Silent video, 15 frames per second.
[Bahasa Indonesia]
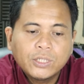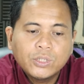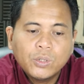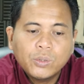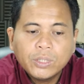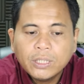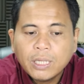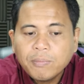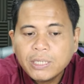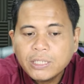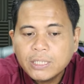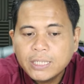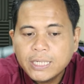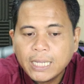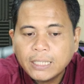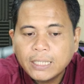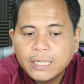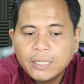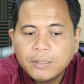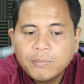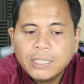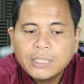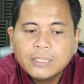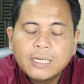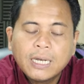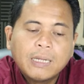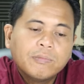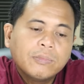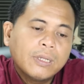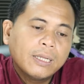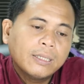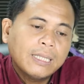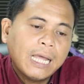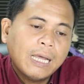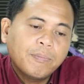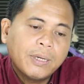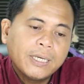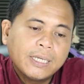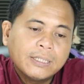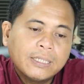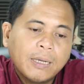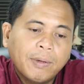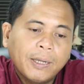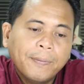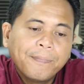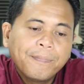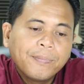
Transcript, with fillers: So kita masih lihat ini masih dalam tahapan yang sama